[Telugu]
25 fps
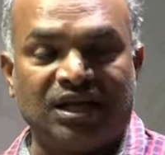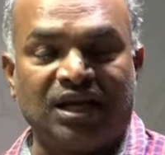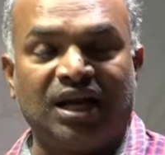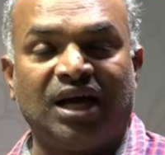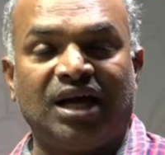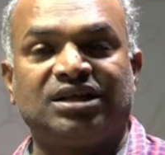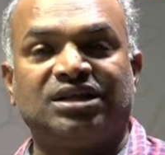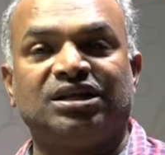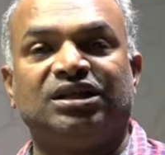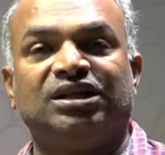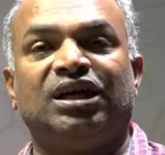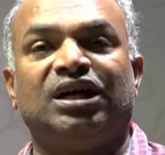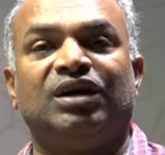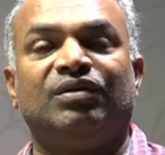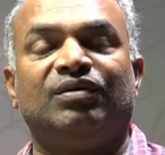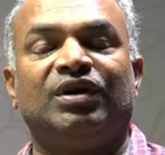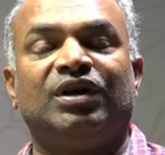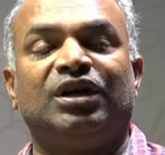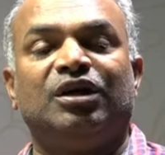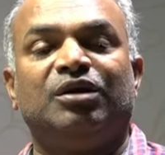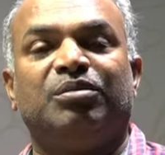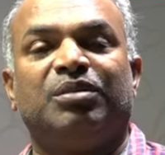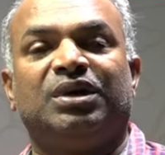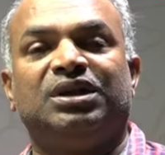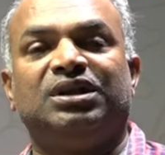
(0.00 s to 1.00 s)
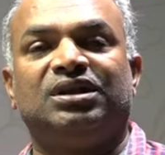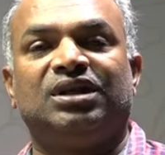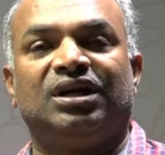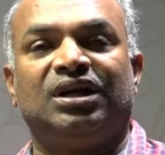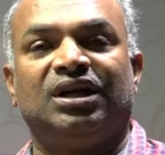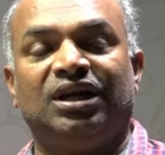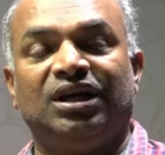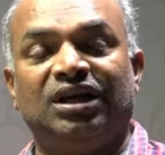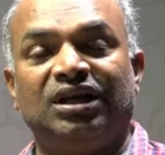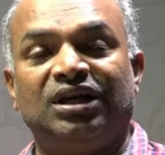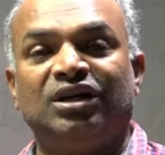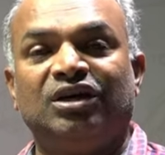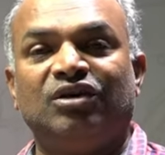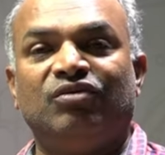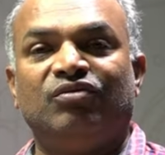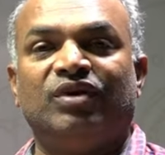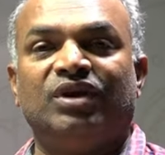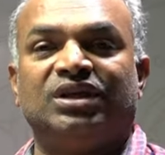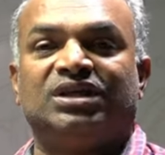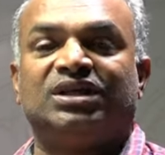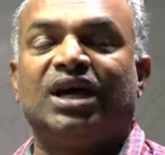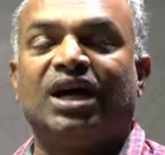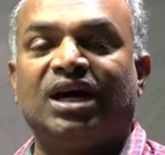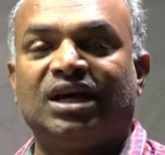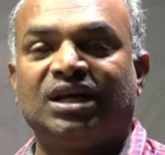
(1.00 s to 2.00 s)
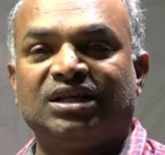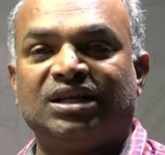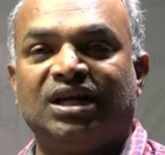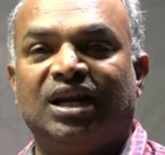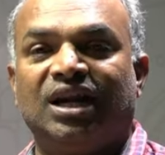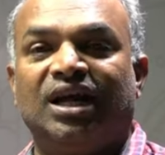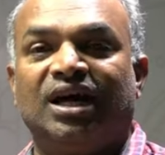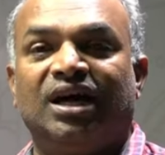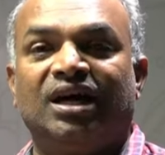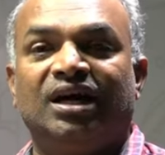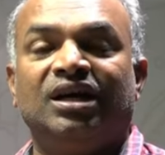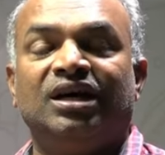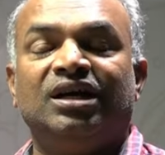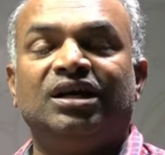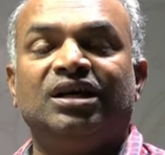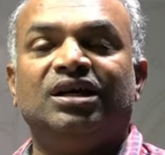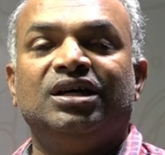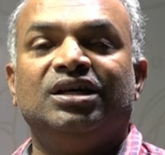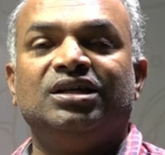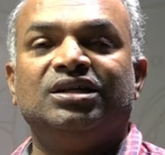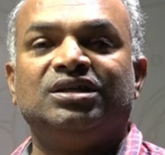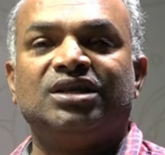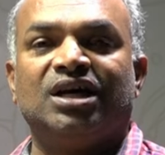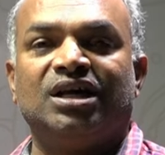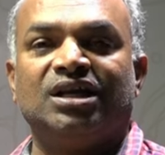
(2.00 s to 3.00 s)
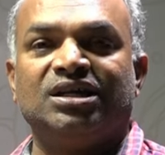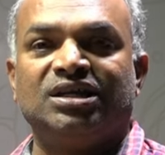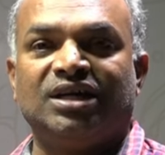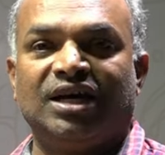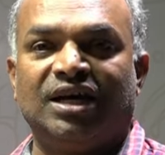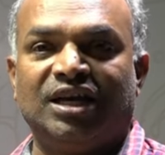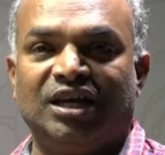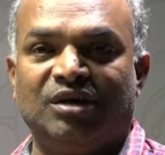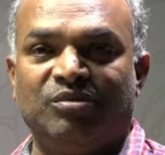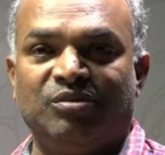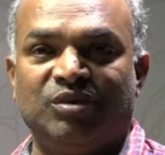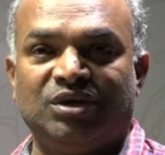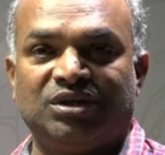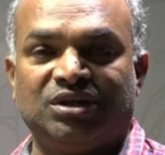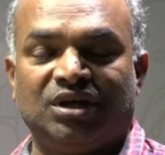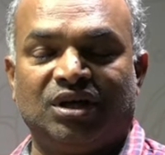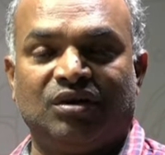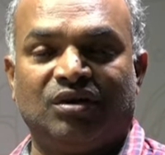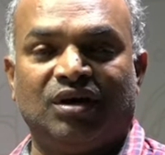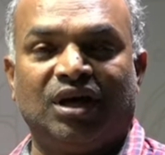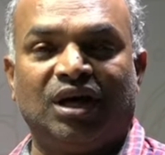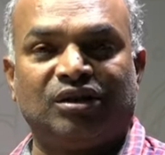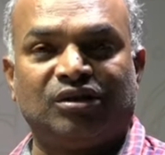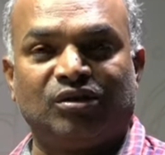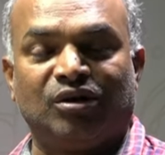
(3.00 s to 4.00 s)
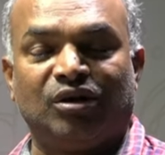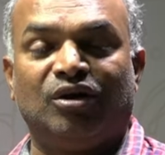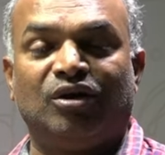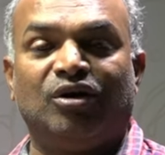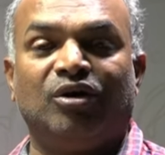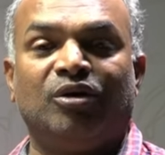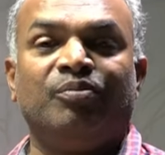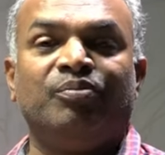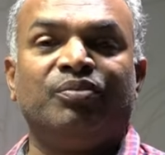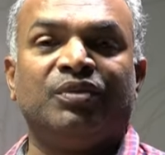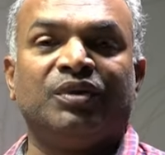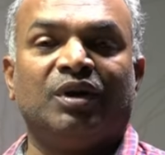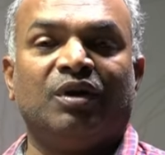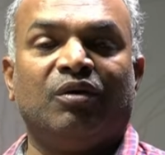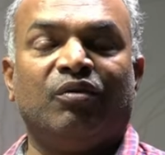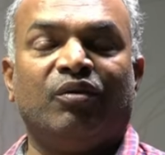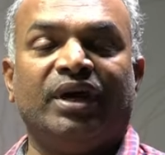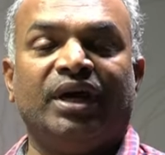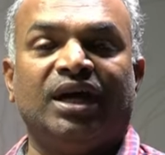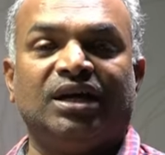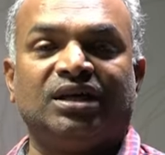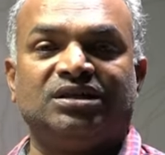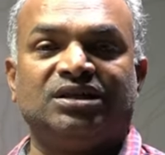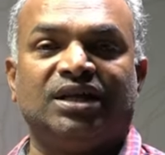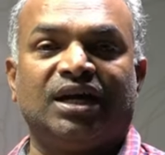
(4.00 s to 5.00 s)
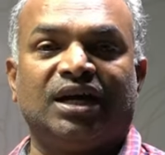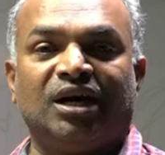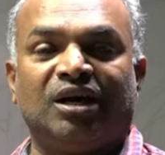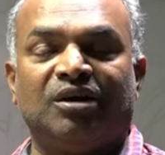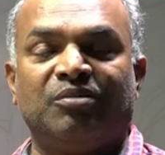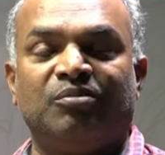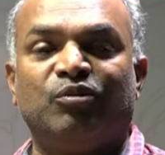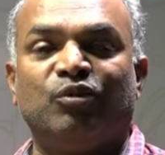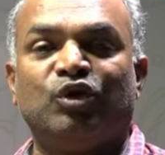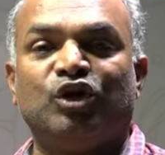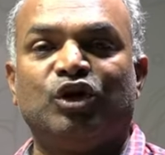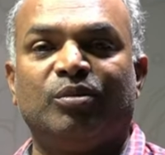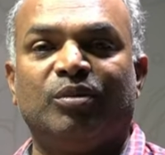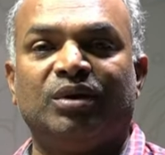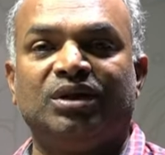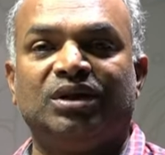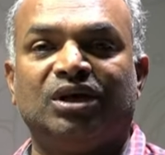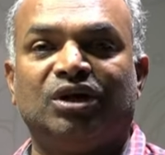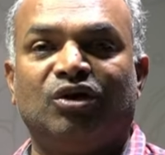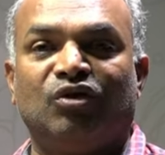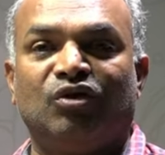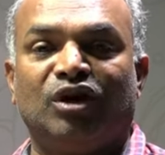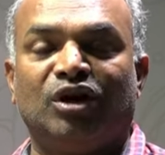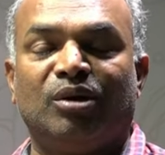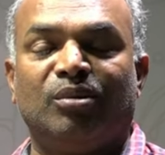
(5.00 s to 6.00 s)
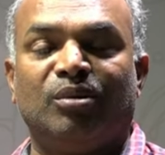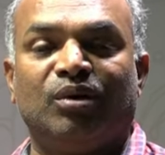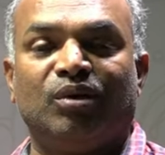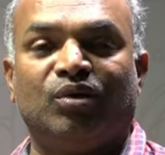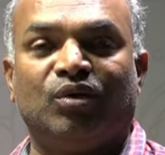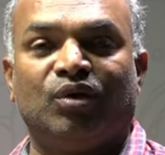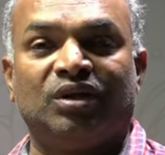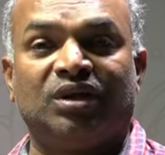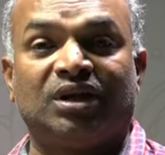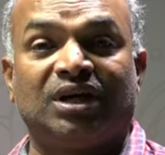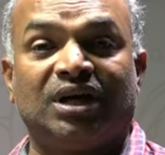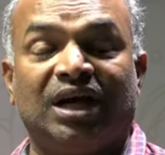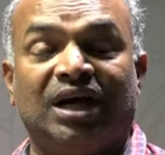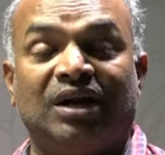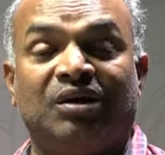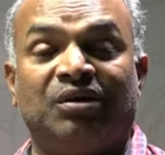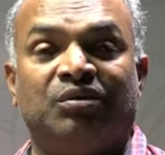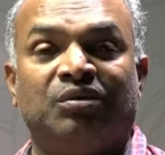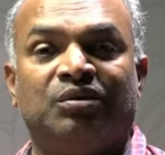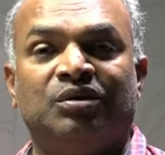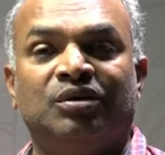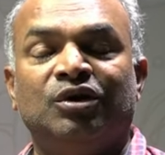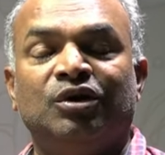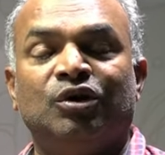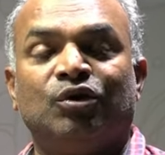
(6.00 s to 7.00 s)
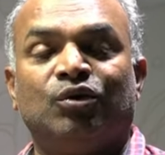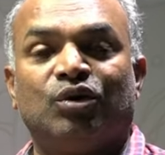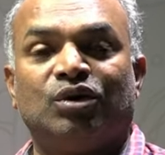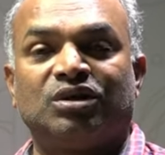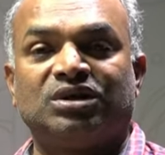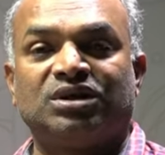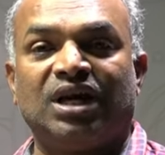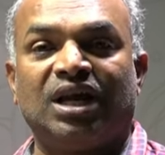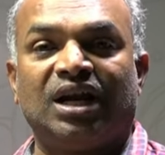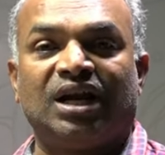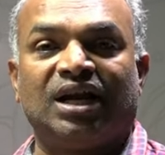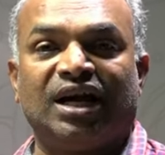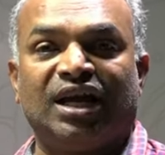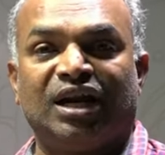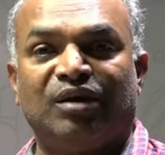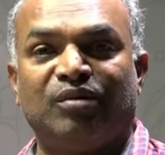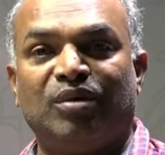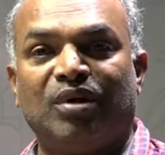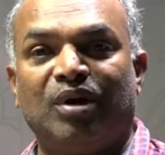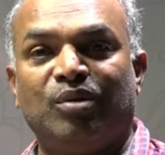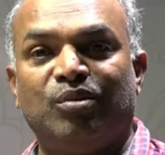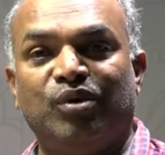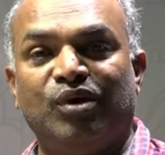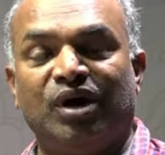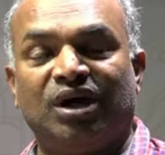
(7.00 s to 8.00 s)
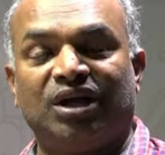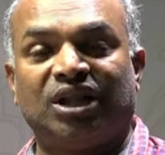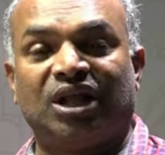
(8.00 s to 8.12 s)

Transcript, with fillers: జిల్లాకు చెందినటువంటి మంత్రిని విశాఖ జిల్లా ఇన్ఛార్జిగా నియమించారు గతంలో వైఎస్ జగన్ ముఖ్యమంత్రిగా ఉన్నప్పుడు కొంతకాలం కురసాల కన్నబాబు ఆ